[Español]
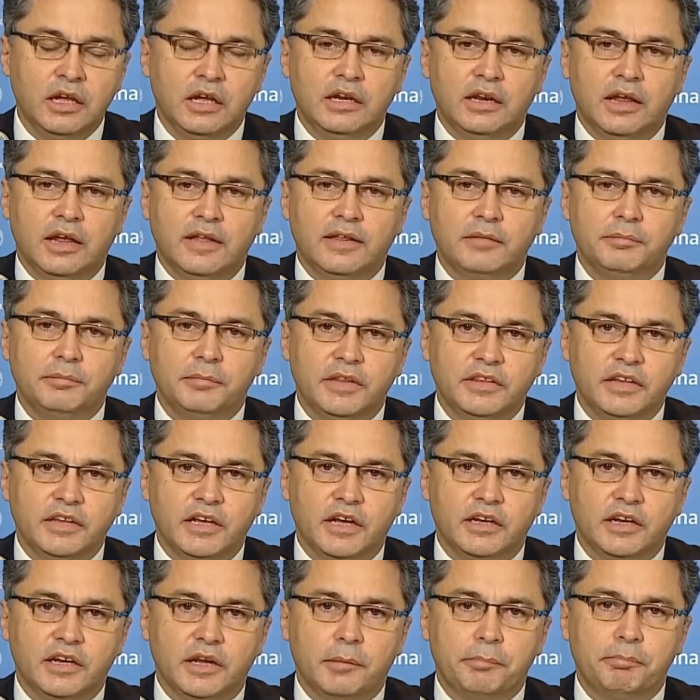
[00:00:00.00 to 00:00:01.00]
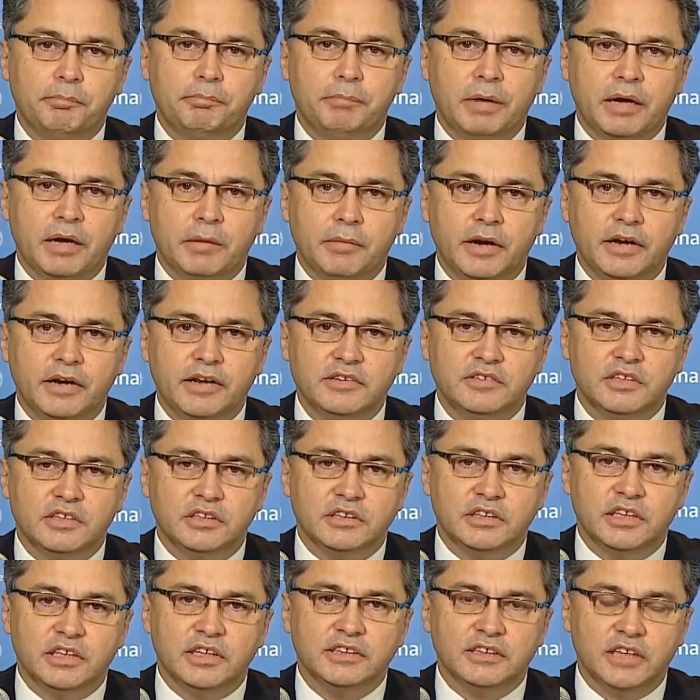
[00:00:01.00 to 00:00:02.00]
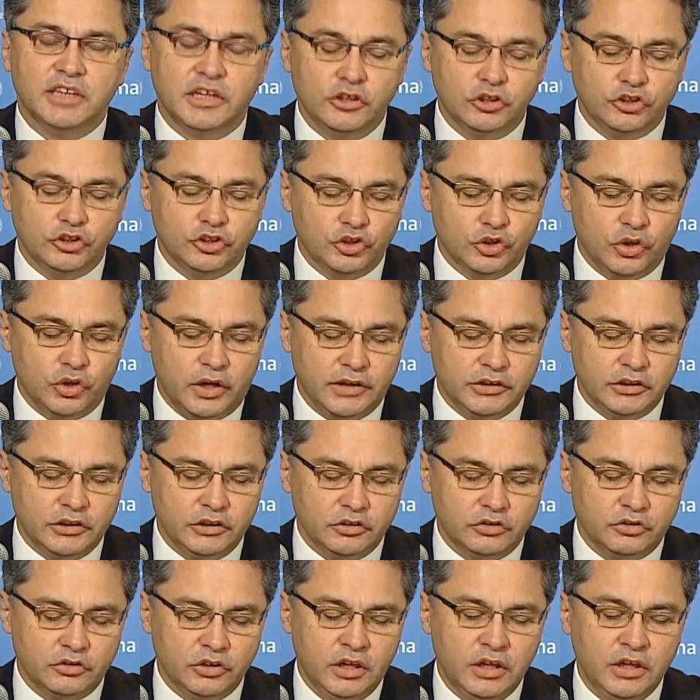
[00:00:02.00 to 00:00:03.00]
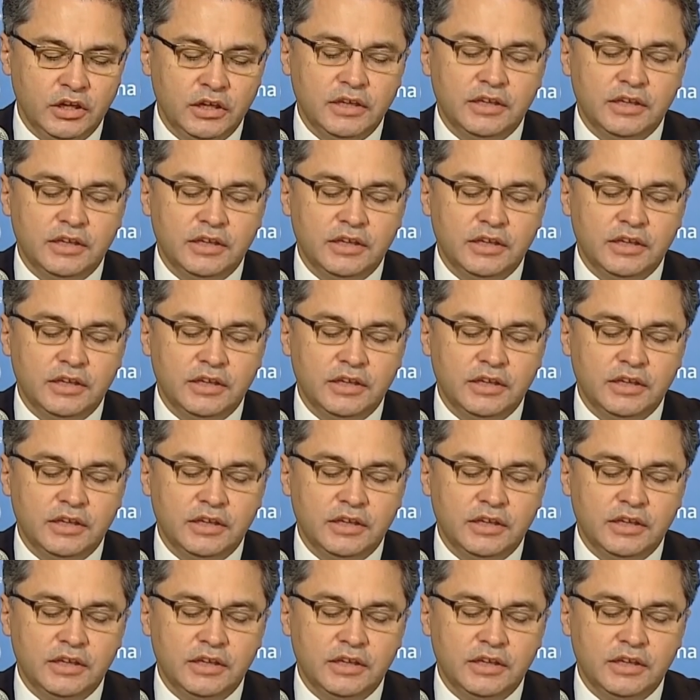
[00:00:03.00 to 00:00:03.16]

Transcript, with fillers: la edad mediana permanece en 38 años